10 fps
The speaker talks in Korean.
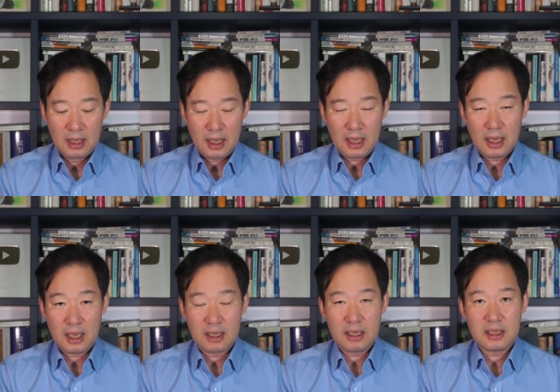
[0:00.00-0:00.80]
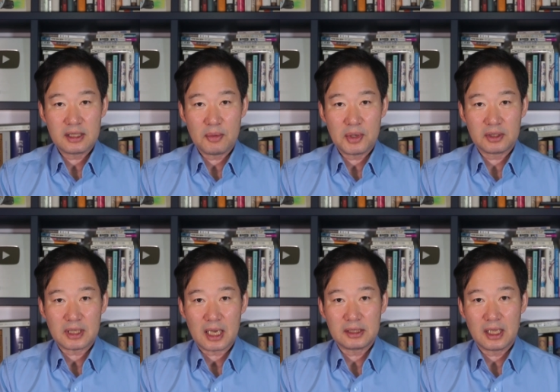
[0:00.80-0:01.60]
예, 이 이재명
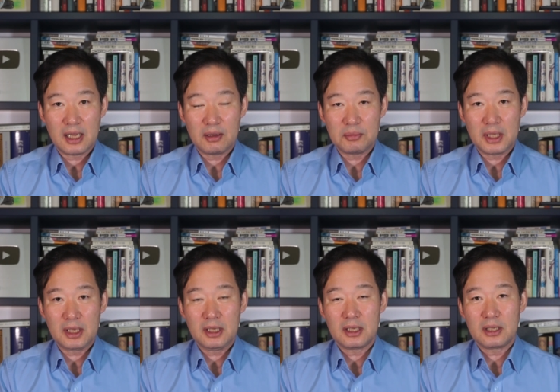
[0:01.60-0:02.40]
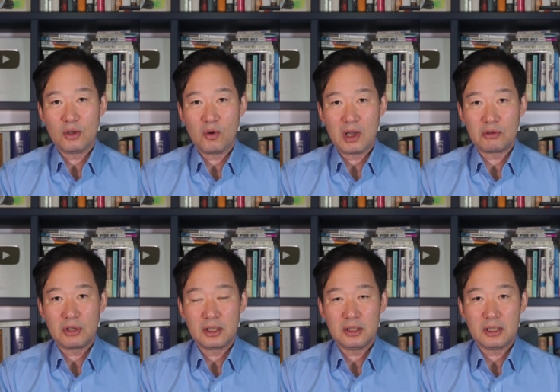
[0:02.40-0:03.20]
장남이 이용하고
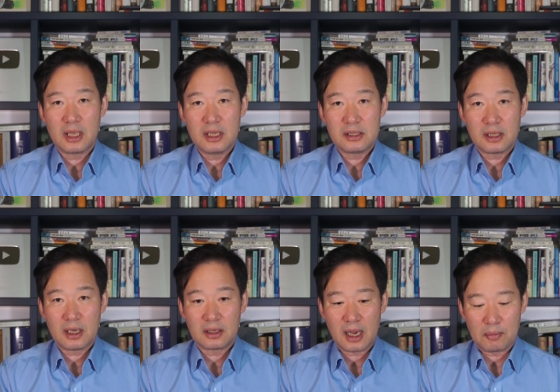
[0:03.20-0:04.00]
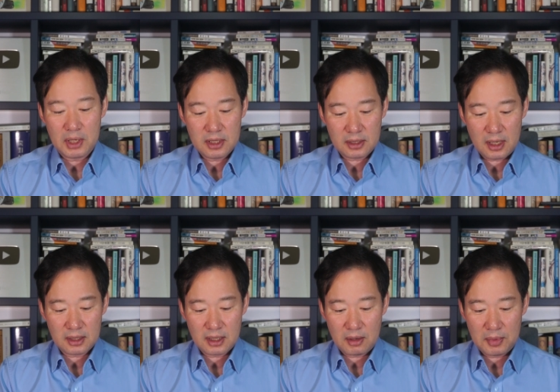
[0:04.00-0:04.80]
있는 인스타그램,
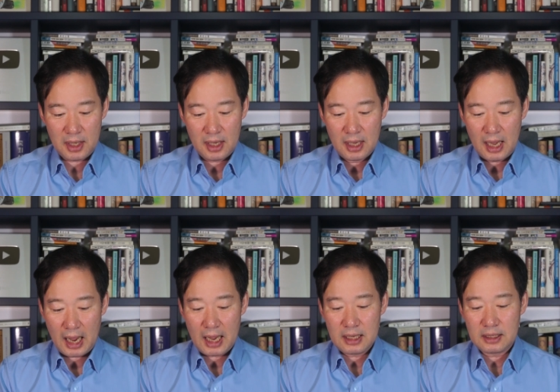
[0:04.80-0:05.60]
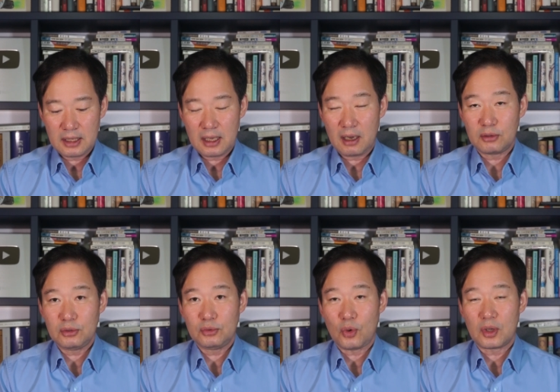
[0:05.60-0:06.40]
인스타그램에
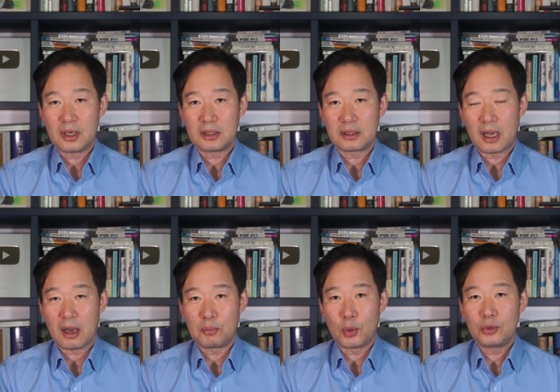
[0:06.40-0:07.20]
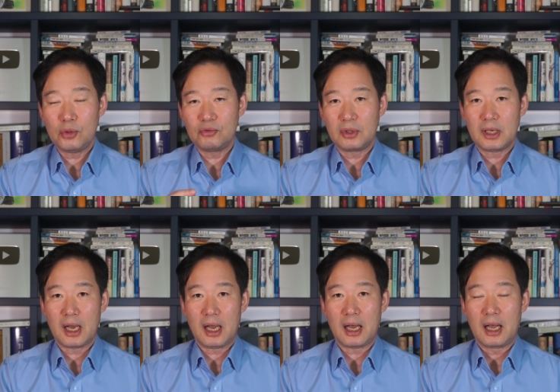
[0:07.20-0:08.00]
아이디하고 동일하더라. 보통
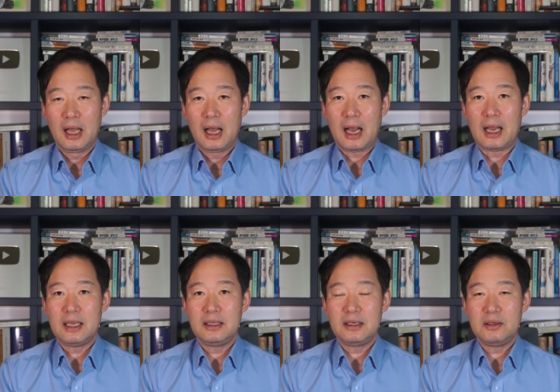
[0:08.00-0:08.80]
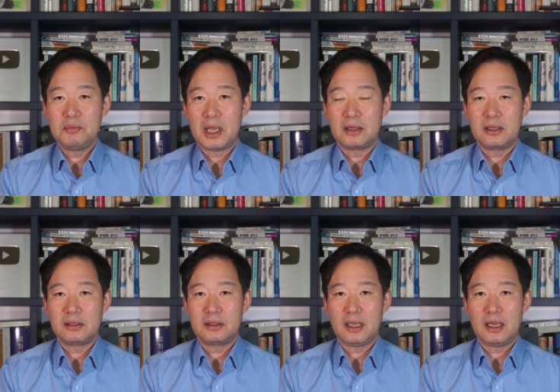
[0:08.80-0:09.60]
우리가 아이디를
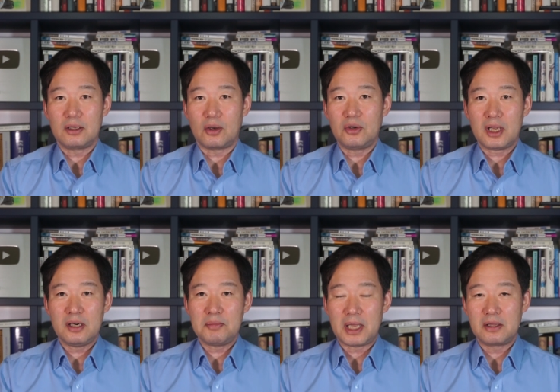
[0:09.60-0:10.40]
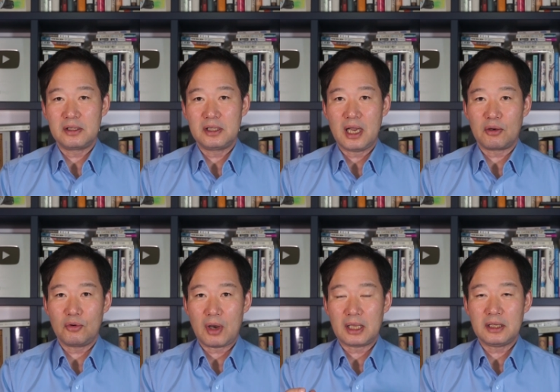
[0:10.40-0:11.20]
만들 때 여러 개를 만들지
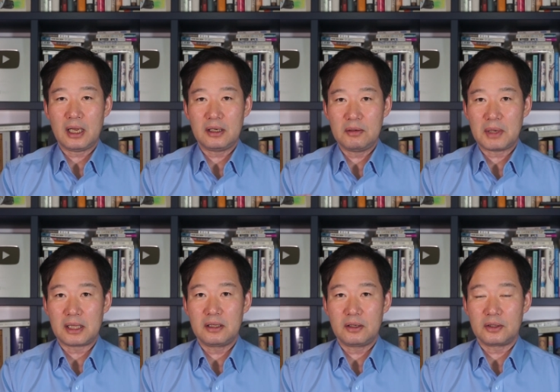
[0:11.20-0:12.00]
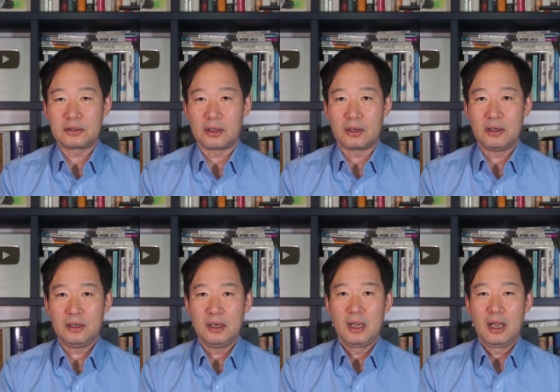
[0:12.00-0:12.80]
않고 하나를
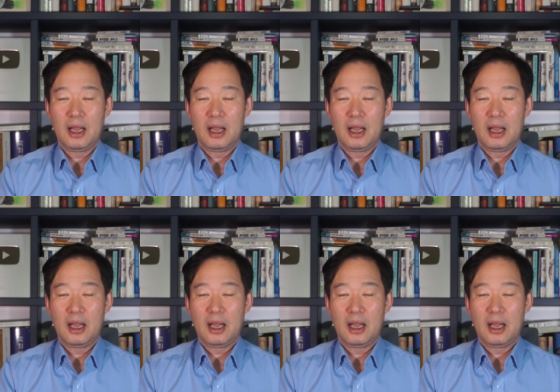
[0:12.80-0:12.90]
만들어서